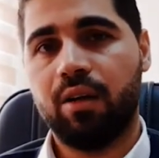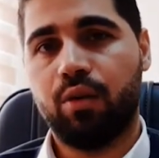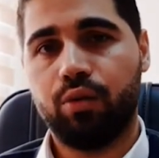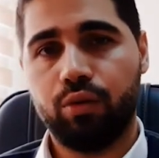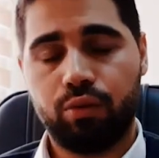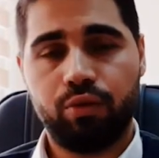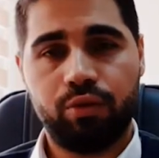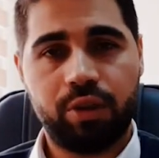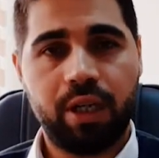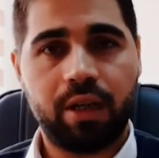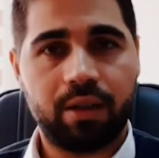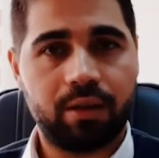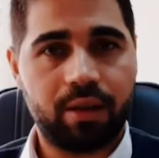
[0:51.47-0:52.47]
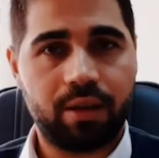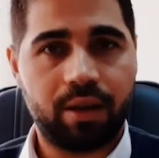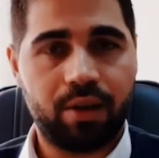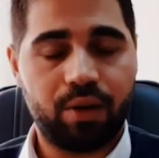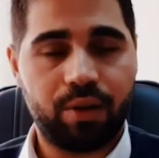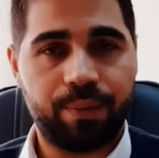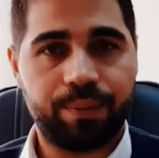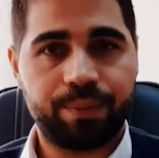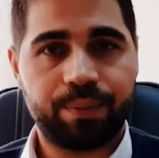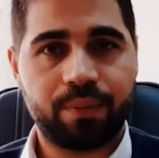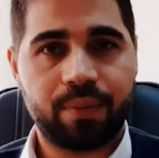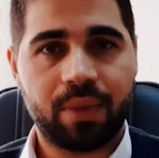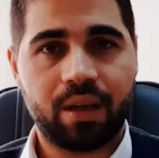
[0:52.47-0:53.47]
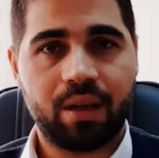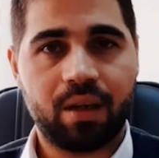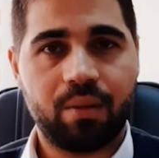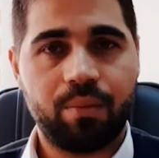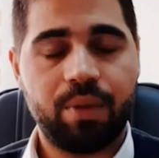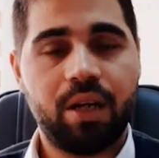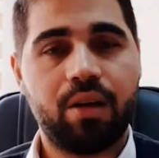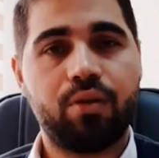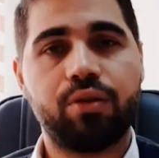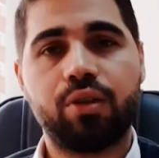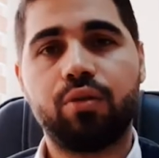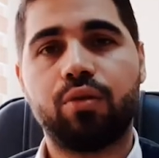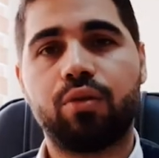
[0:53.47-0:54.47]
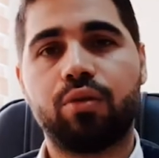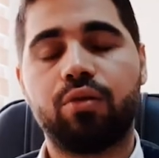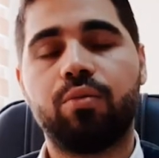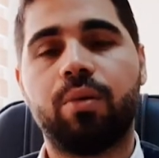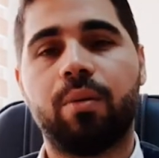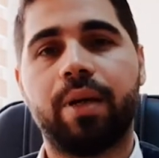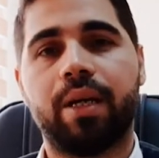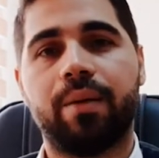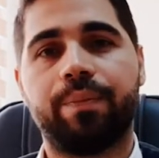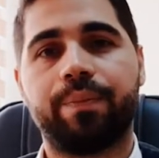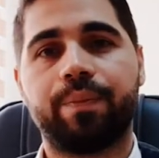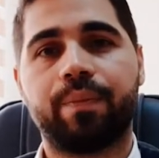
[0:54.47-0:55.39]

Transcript: unuttuğu şey aklına geliyor. Bir ay önce doğurduğu bebeği.